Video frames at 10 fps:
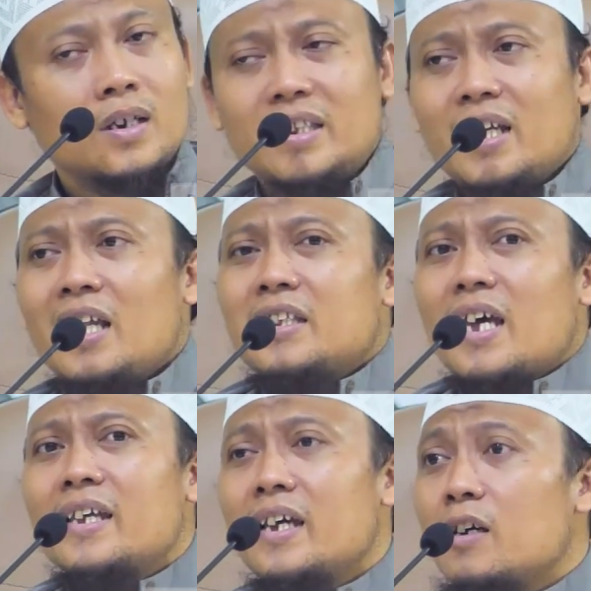Ketika
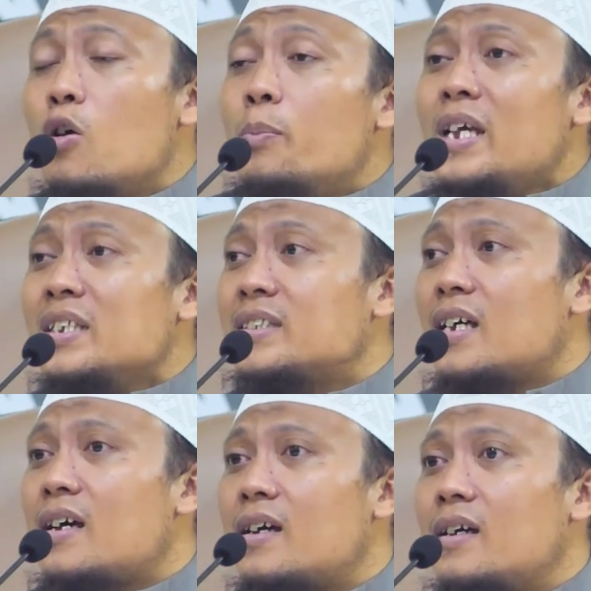ditanya, kok
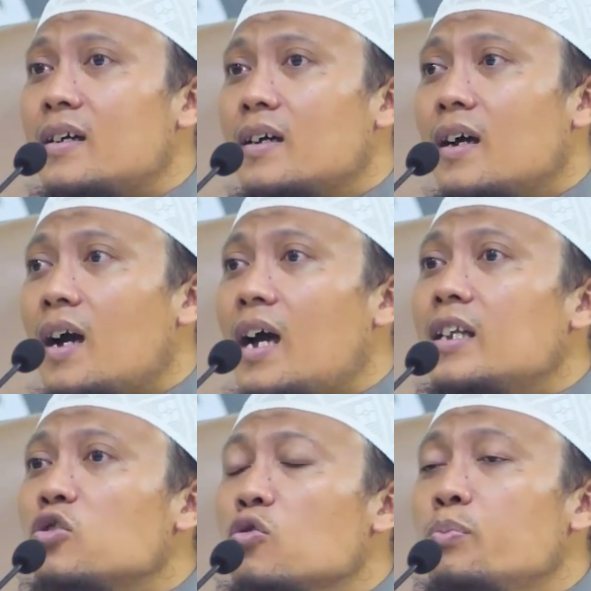bisa
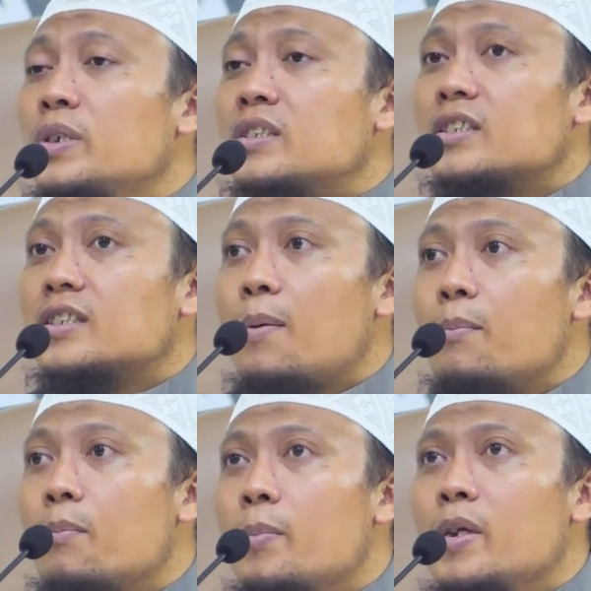antum bisa
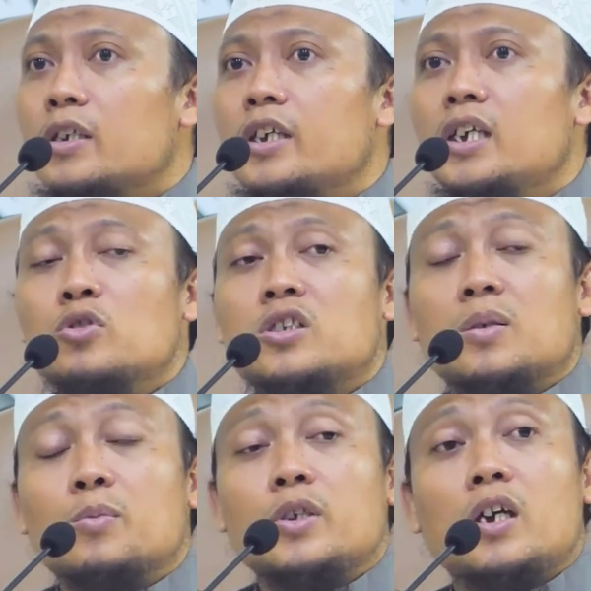memiliki ilmu
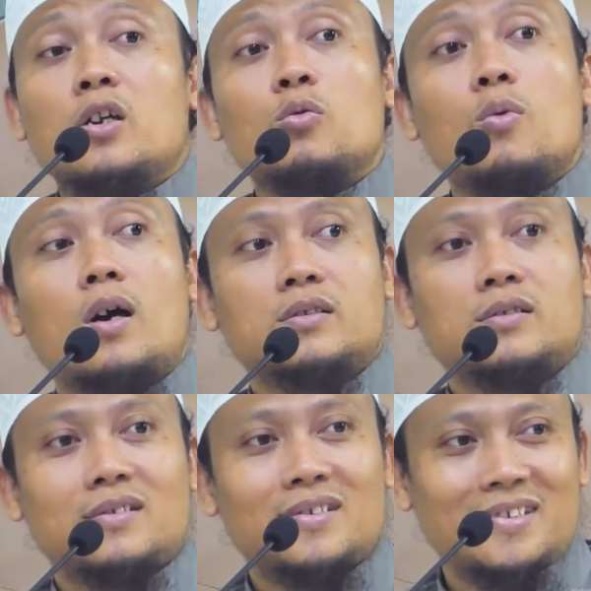sedemikian
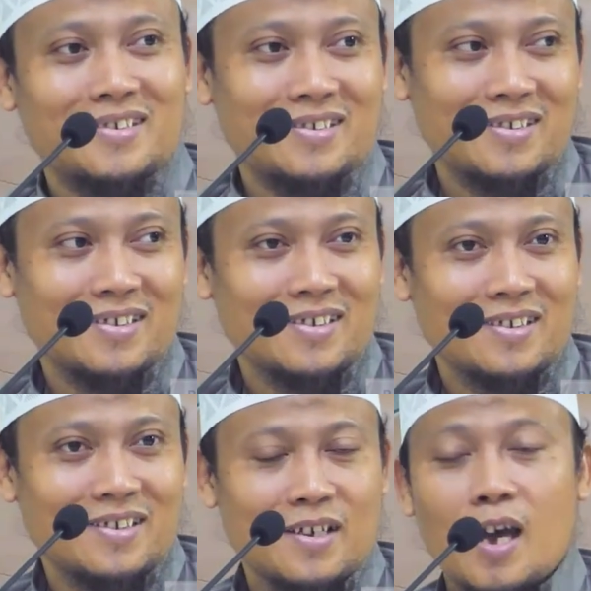luas?
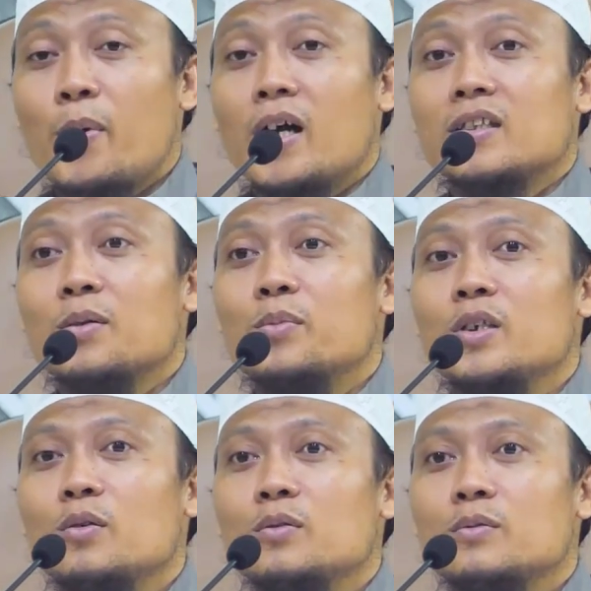Apa kata
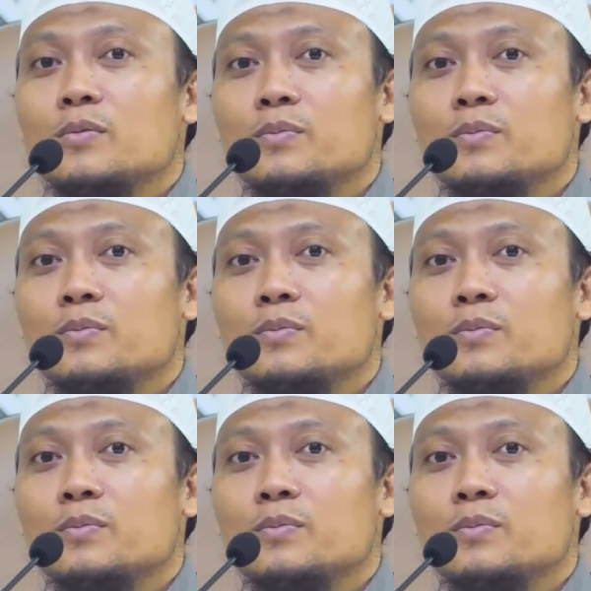beliau?